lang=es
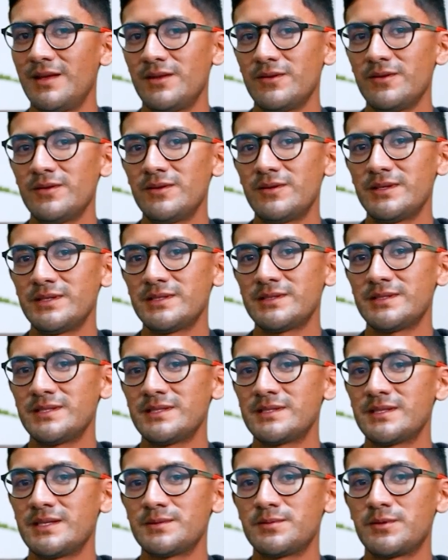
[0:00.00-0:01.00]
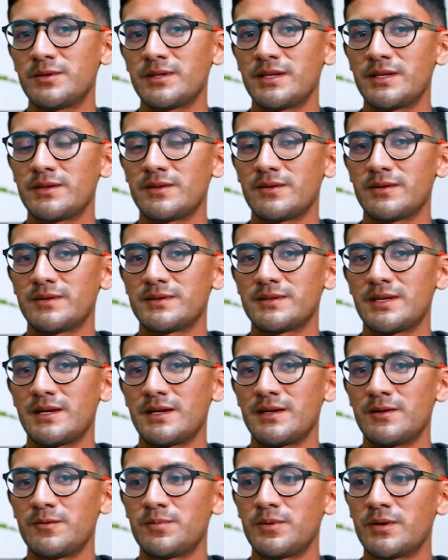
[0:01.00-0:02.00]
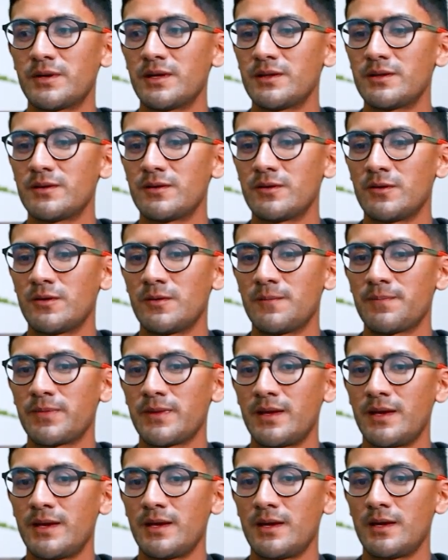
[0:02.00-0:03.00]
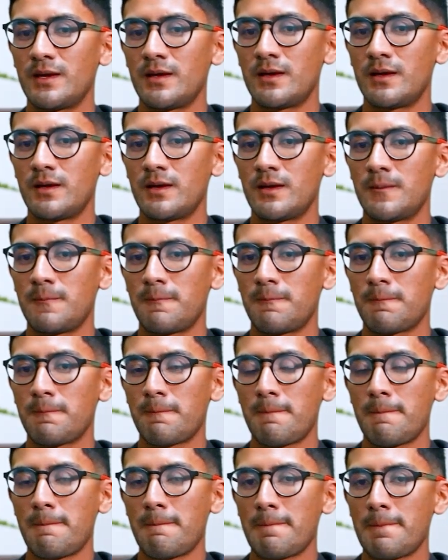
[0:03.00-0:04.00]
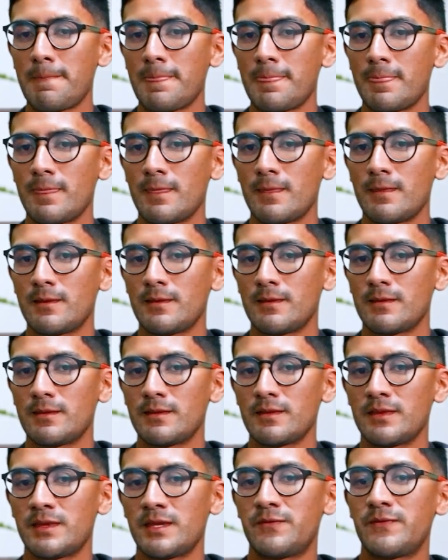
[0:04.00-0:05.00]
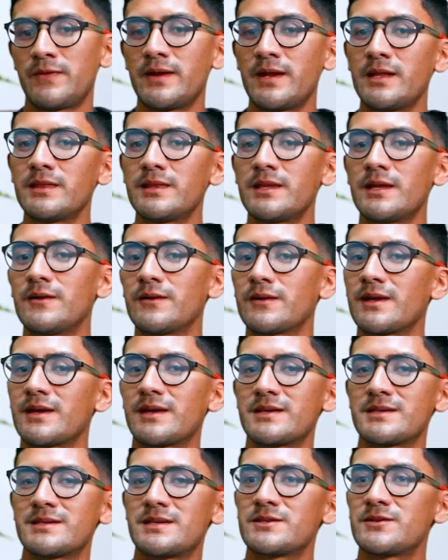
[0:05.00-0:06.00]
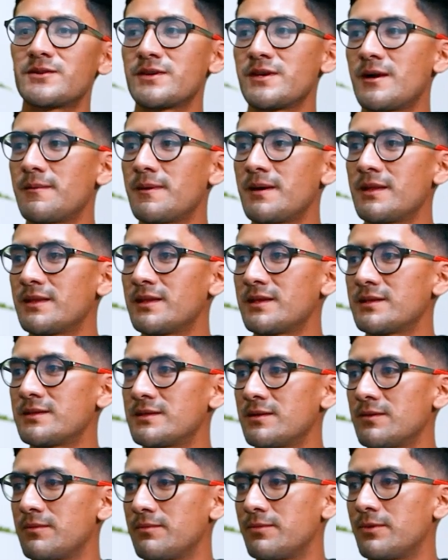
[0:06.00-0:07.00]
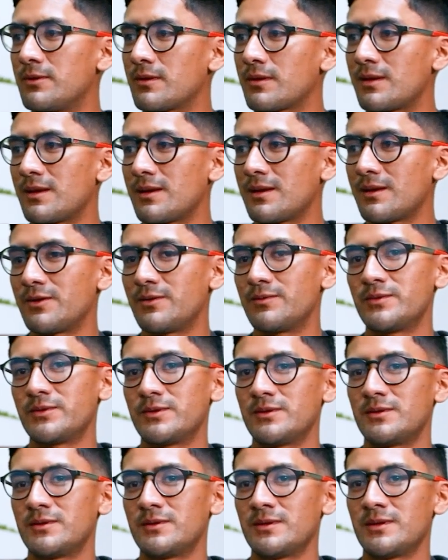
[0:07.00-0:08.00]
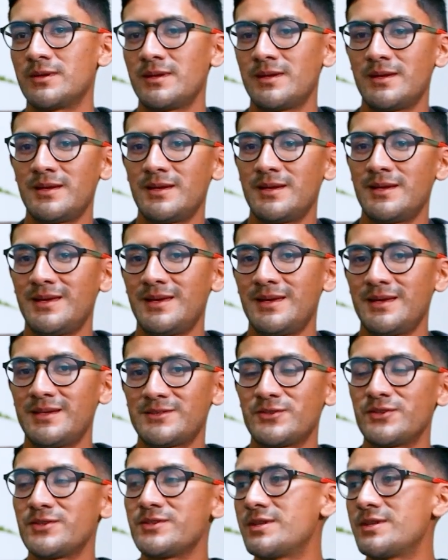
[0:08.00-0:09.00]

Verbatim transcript: No, es, es, bonito, o sea, y un poquito eh, diferente a lo que quizás soñaba antes, porque como eh, estoy